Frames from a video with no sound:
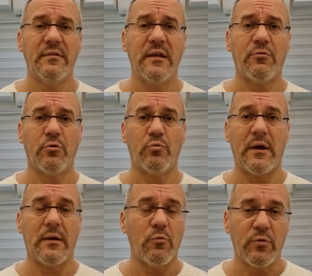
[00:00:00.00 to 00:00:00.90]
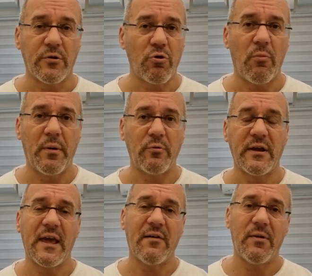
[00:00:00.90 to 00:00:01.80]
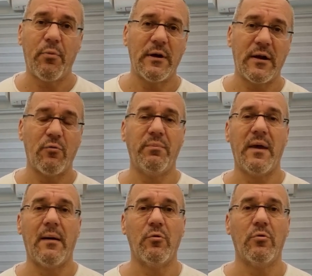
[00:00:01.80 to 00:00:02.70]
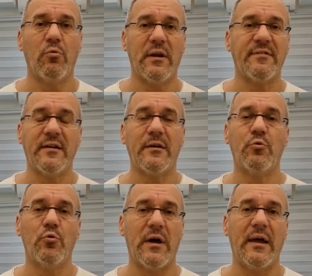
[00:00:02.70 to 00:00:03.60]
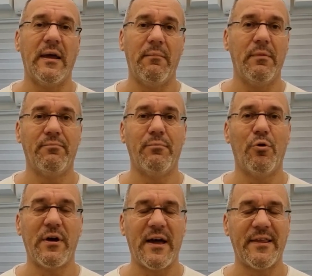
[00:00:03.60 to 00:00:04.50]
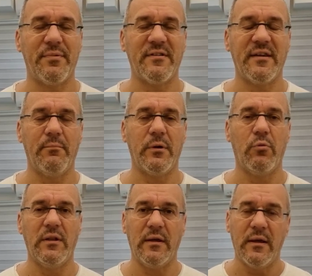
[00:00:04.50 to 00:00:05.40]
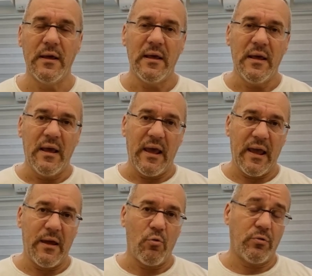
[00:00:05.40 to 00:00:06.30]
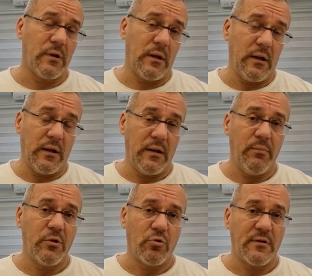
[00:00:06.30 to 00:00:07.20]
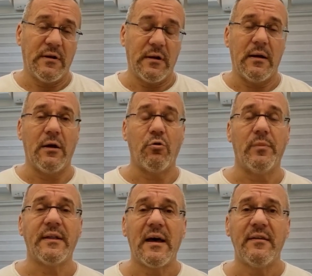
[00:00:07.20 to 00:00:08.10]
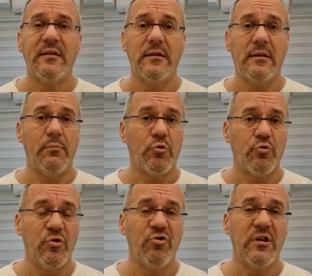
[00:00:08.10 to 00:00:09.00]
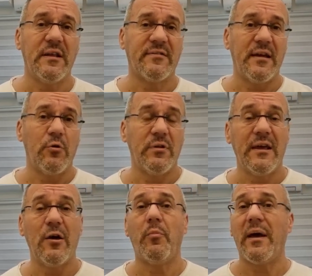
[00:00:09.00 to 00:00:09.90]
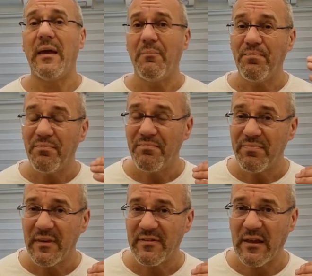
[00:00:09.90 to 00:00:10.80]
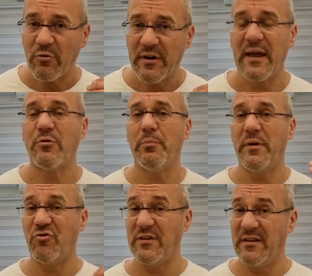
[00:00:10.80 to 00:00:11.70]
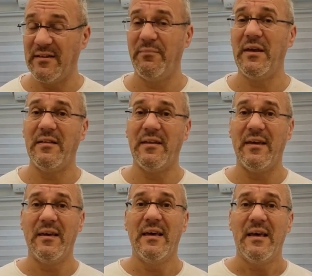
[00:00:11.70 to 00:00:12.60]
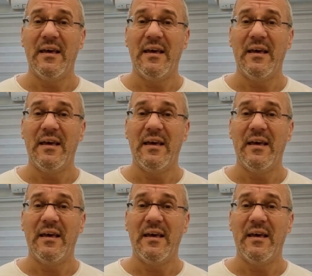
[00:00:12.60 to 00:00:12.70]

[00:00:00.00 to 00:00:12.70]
dentro una, una toppa, una chiave e poi la rompiamo. Quella serratura è bloccata per sempre, quindi è un inibitore dell'aromatasi di tipo suicida, steroideo, ma è stato creato precedentemente